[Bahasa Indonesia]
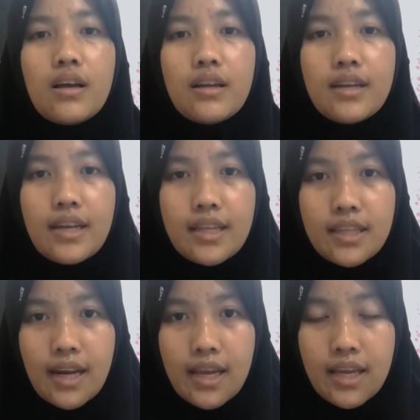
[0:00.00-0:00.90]
Dan yang
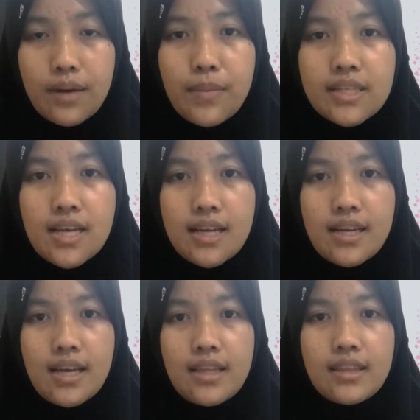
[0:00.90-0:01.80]
terakhir, bacaan
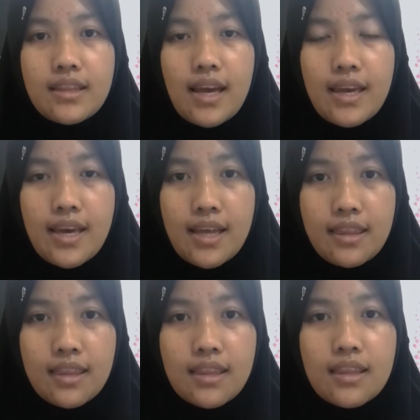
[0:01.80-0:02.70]
tahiyat,
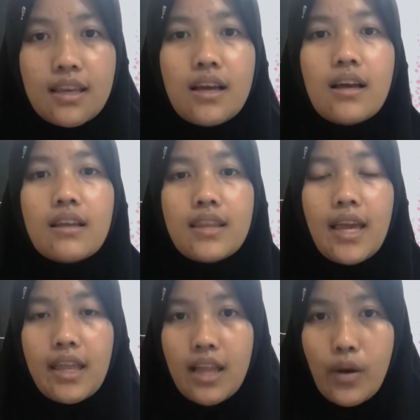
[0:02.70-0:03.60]

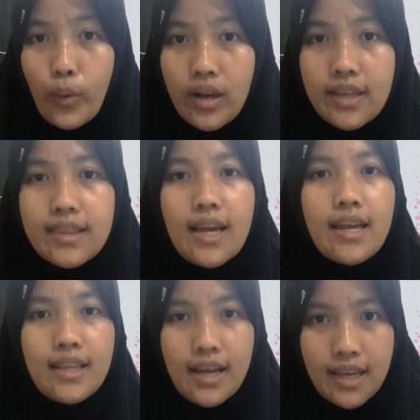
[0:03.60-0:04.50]
tahiyat awal dan
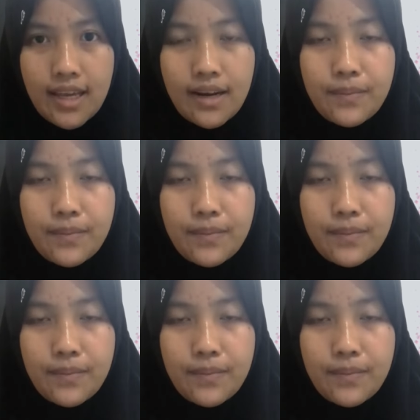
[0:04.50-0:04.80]
tahiyat akhir.